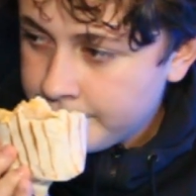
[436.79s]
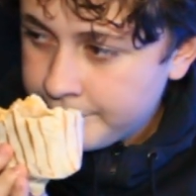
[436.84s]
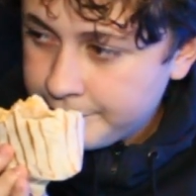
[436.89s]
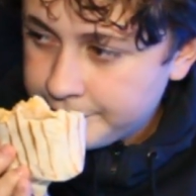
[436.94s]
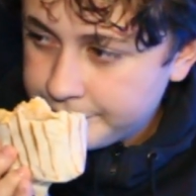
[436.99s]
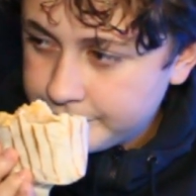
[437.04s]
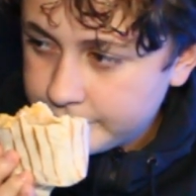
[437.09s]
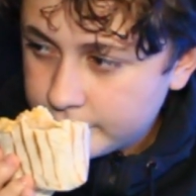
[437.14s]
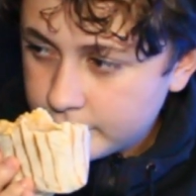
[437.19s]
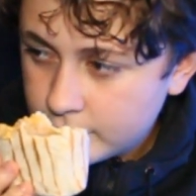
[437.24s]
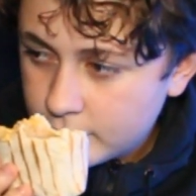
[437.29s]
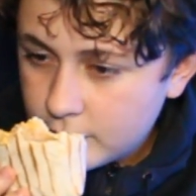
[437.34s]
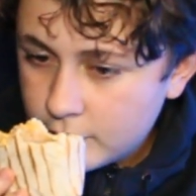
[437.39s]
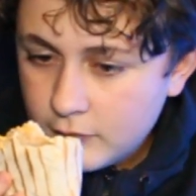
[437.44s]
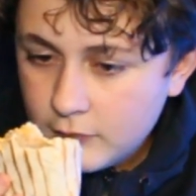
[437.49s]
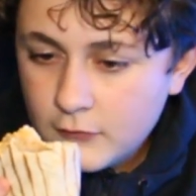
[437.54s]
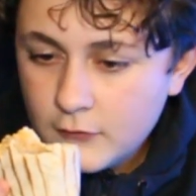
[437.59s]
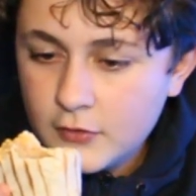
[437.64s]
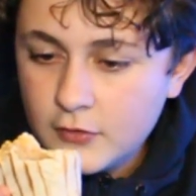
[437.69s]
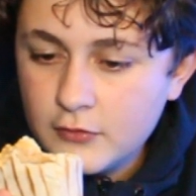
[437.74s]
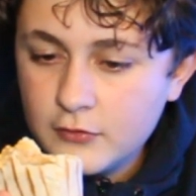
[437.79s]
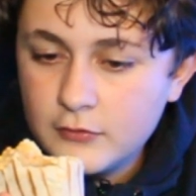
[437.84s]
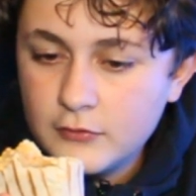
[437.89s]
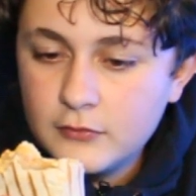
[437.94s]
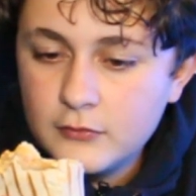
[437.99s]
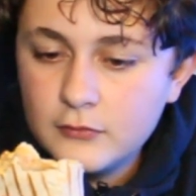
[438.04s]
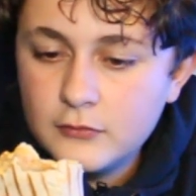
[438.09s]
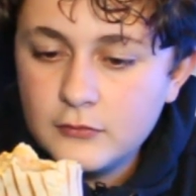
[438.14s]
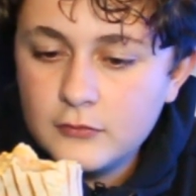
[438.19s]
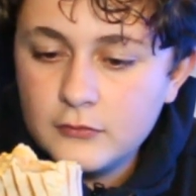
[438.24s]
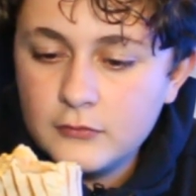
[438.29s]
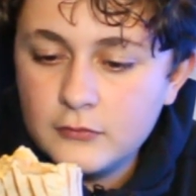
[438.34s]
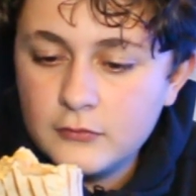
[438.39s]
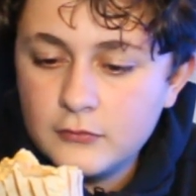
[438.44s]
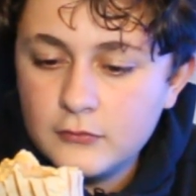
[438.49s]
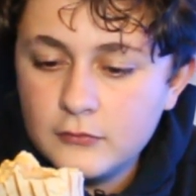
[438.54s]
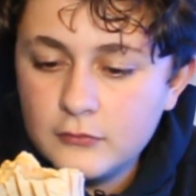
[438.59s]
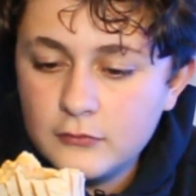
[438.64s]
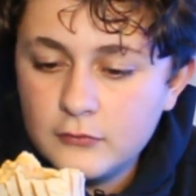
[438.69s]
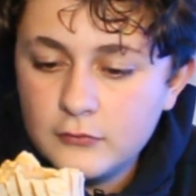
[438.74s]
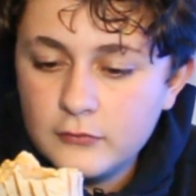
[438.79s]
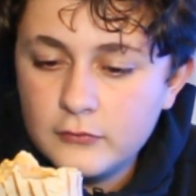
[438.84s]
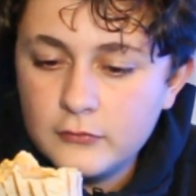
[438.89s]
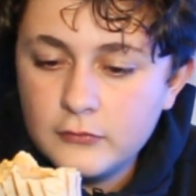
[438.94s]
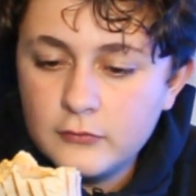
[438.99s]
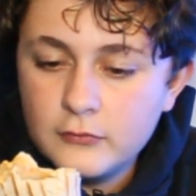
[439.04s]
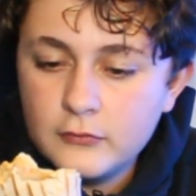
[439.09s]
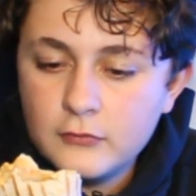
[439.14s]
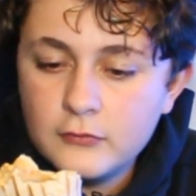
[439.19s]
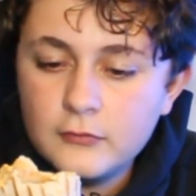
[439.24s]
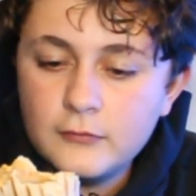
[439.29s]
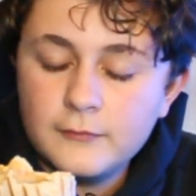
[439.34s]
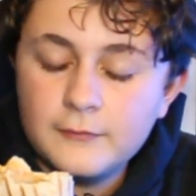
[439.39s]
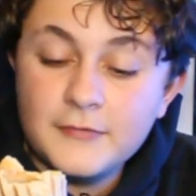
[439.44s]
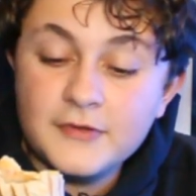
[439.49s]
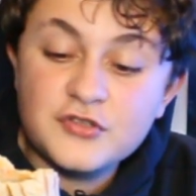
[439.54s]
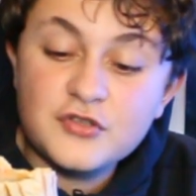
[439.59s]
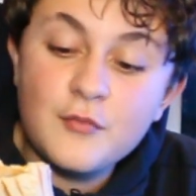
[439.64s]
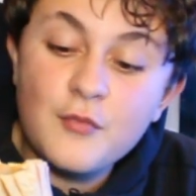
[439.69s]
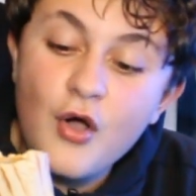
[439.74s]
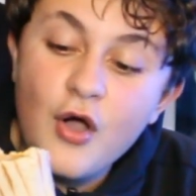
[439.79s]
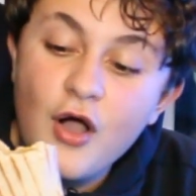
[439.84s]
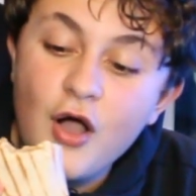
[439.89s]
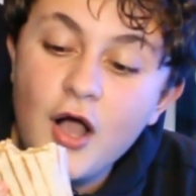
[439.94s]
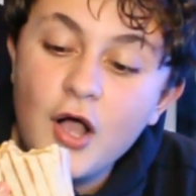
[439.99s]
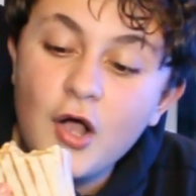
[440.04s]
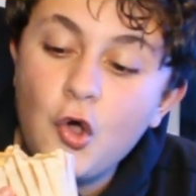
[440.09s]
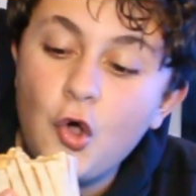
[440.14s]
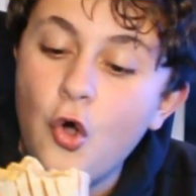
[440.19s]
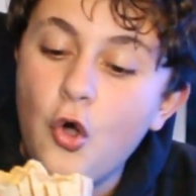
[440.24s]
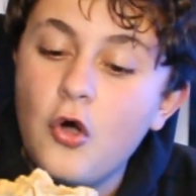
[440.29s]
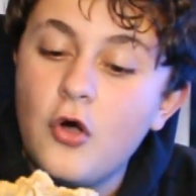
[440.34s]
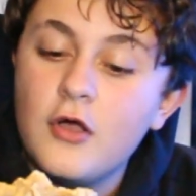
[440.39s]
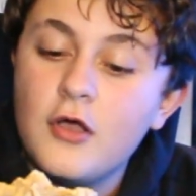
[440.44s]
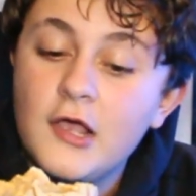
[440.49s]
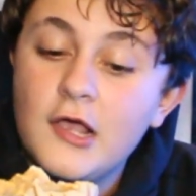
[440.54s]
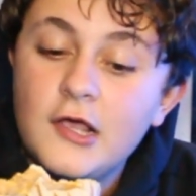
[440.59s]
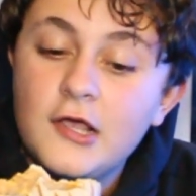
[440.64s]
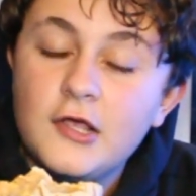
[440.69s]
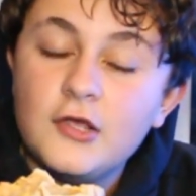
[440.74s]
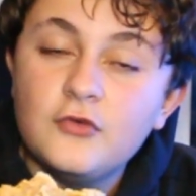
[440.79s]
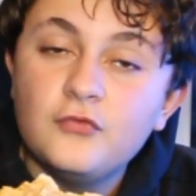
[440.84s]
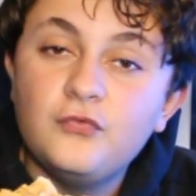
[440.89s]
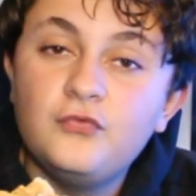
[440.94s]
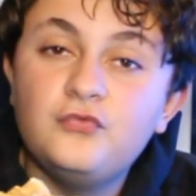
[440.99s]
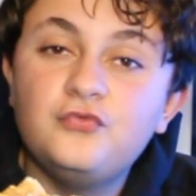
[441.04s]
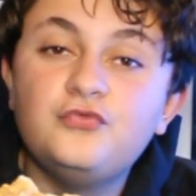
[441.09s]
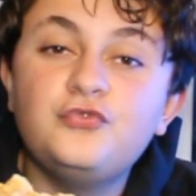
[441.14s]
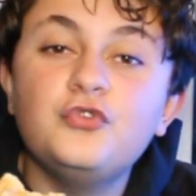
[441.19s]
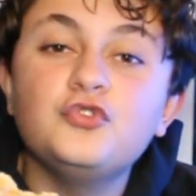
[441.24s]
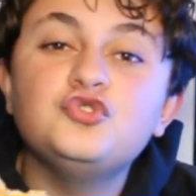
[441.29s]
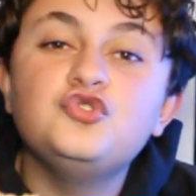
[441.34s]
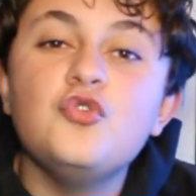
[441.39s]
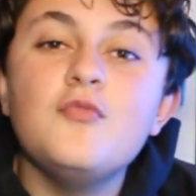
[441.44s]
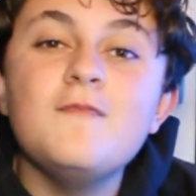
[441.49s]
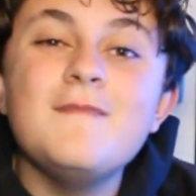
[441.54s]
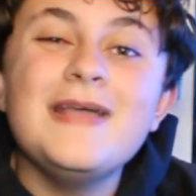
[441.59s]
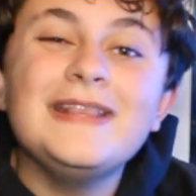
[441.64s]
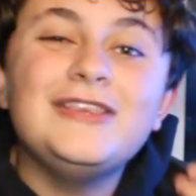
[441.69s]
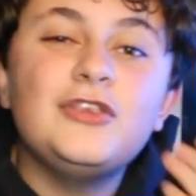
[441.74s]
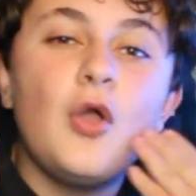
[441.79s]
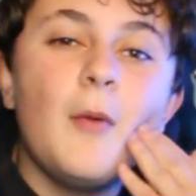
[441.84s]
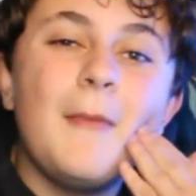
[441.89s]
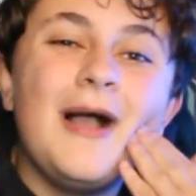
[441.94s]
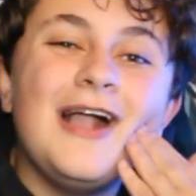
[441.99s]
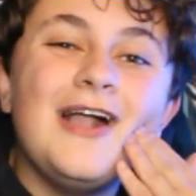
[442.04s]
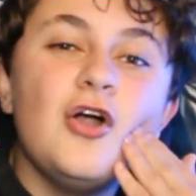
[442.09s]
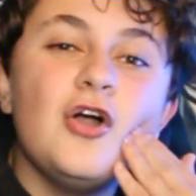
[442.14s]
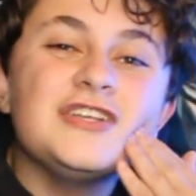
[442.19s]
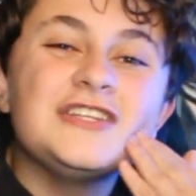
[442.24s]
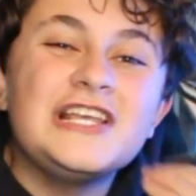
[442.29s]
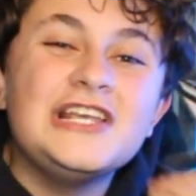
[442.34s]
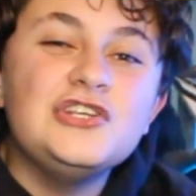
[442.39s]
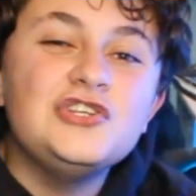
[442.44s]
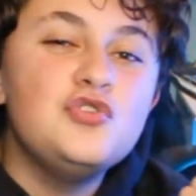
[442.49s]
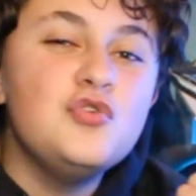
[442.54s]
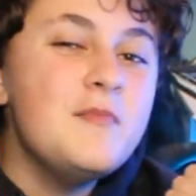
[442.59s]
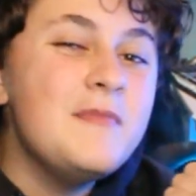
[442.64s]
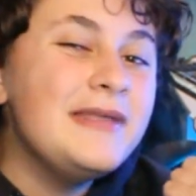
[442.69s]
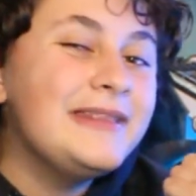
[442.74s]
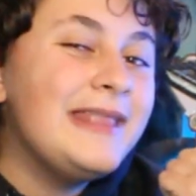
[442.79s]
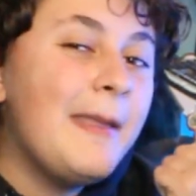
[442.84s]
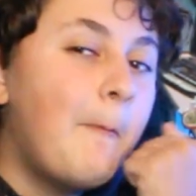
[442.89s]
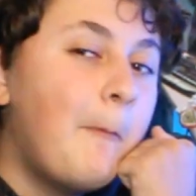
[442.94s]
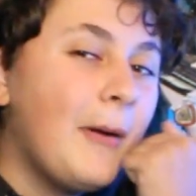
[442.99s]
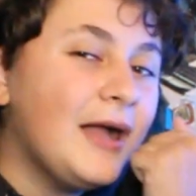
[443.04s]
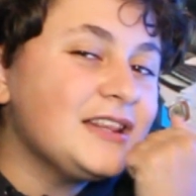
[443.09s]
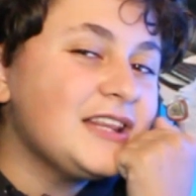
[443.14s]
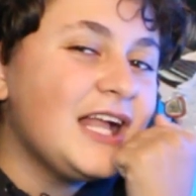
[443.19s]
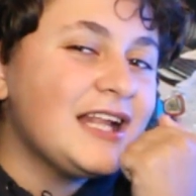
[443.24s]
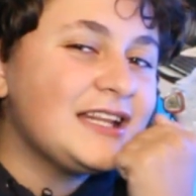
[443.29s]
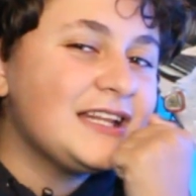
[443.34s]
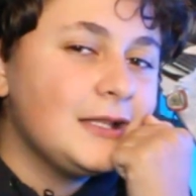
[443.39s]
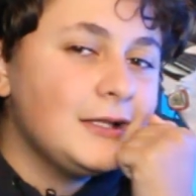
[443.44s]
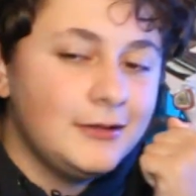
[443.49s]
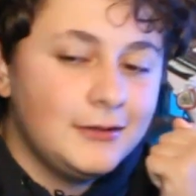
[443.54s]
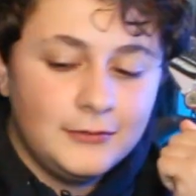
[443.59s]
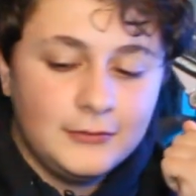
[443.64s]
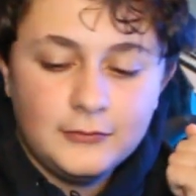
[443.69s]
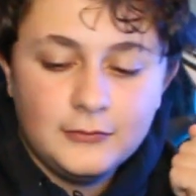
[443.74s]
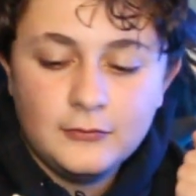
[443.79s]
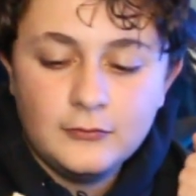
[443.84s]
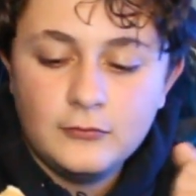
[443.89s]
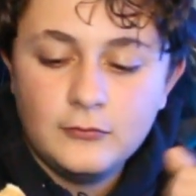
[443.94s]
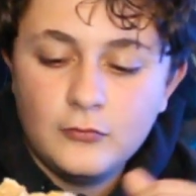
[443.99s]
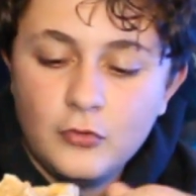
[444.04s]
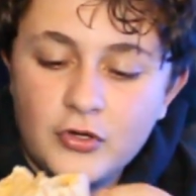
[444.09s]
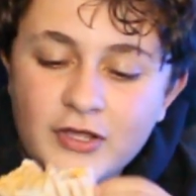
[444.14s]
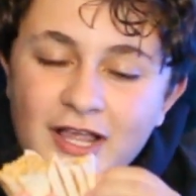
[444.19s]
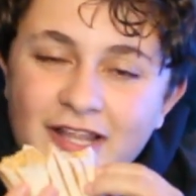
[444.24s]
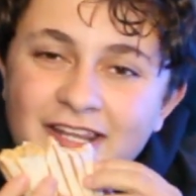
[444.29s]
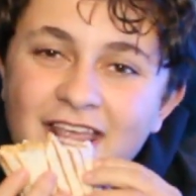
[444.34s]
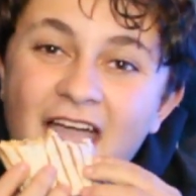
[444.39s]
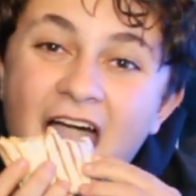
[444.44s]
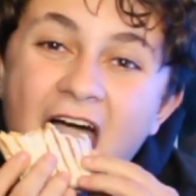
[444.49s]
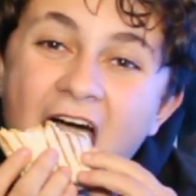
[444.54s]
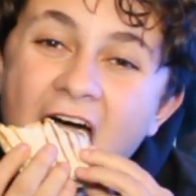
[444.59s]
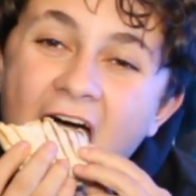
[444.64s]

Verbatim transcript: Ouais. Ben, moi, voilà ce que je Parce que moi, un, cro croc, faut que je le mette dans ma gorge et je lui mets des patates. Regardez.